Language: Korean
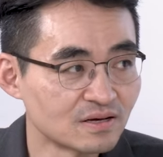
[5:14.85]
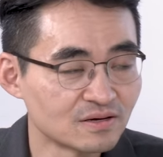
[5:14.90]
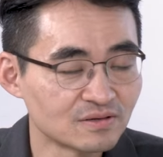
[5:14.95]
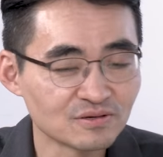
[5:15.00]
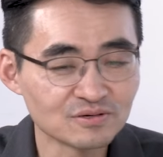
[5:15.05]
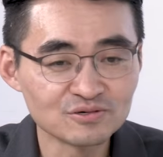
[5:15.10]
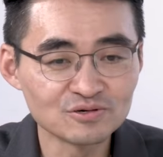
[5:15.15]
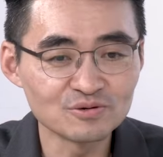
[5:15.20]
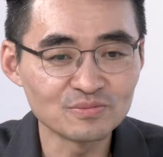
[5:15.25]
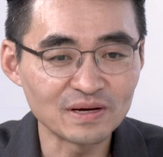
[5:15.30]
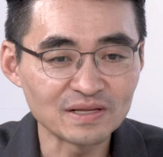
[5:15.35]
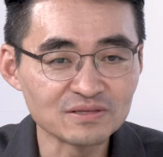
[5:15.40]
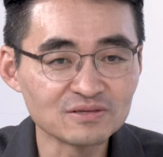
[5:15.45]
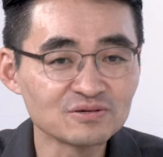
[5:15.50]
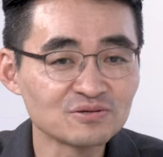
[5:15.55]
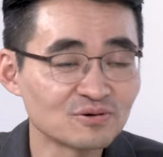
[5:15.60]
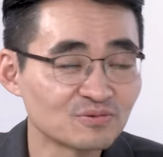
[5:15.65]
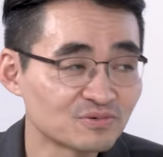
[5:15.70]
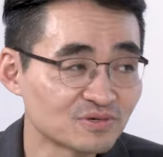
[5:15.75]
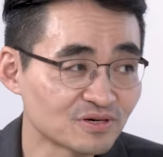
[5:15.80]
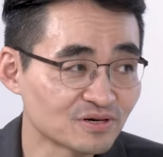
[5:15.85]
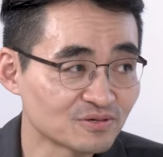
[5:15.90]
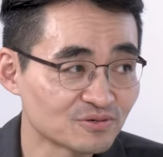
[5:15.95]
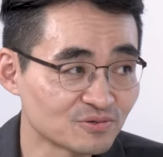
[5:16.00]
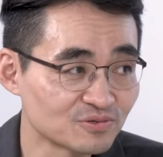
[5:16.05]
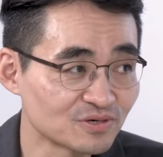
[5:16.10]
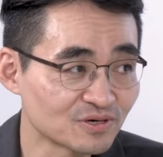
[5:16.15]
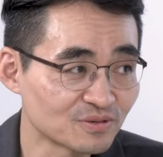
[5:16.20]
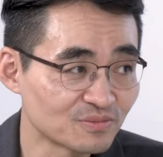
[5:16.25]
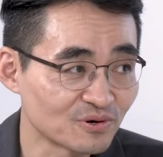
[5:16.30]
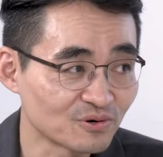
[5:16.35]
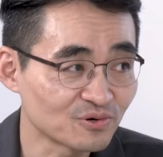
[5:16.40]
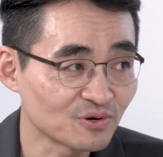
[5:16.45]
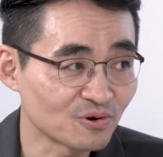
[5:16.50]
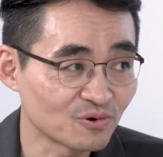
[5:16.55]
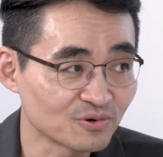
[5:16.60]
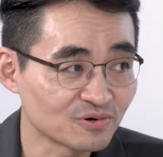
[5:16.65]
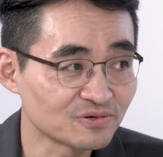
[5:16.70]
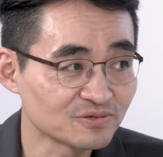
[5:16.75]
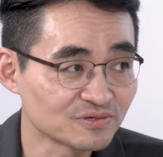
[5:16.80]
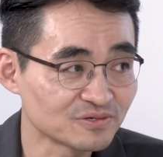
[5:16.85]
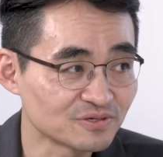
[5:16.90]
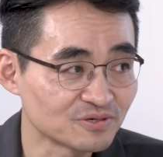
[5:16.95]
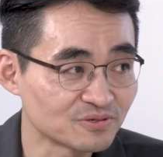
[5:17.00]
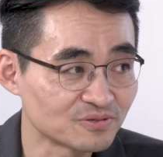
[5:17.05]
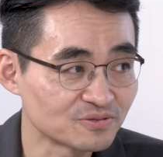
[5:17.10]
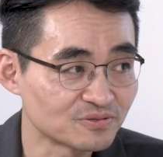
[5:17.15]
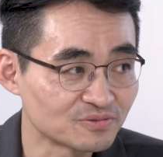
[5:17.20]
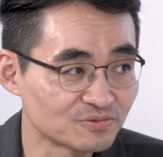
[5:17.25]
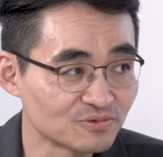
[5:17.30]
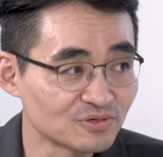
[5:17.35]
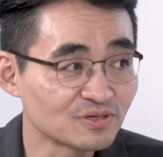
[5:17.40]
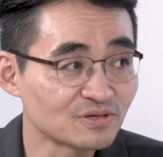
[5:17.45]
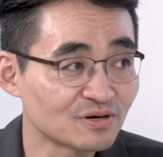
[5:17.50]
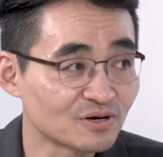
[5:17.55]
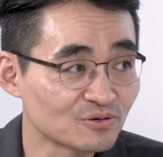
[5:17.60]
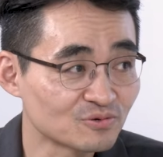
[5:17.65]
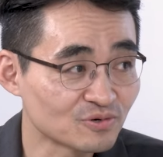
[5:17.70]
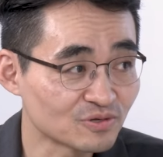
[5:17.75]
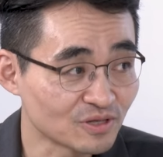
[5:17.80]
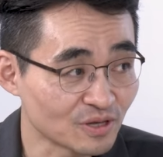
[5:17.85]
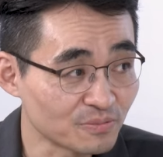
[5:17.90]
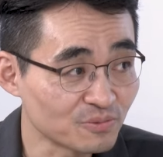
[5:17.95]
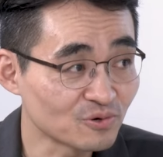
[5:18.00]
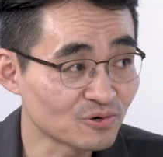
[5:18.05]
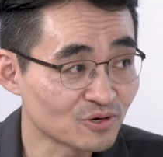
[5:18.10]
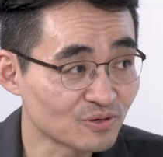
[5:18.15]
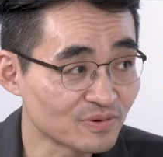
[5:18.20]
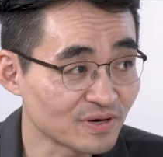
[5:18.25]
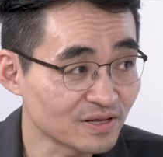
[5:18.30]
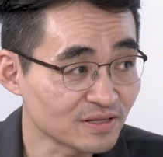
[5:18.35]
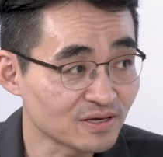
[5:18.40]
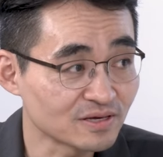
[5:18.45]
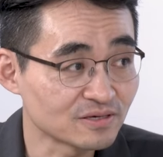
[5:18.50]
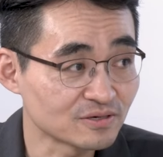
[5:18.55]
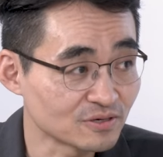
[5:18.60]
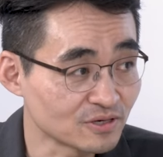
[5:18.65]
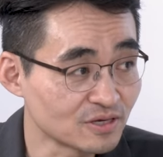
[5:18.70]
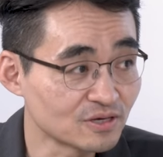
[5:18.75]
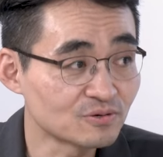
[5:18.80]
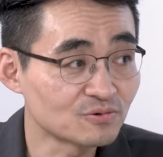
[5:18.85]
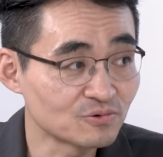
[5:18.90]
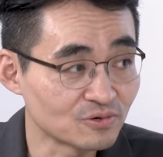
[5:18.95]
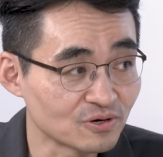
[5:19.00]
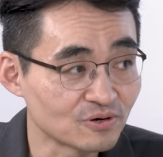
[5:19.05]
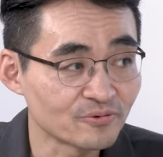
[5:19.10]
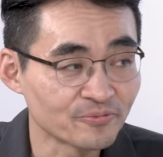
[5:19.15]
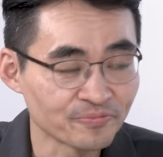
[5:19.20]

근데 그걸 만드는 업체가 전 세계 몇 개 없거든요. 우리나라에 대표 기업이 하나 있고요.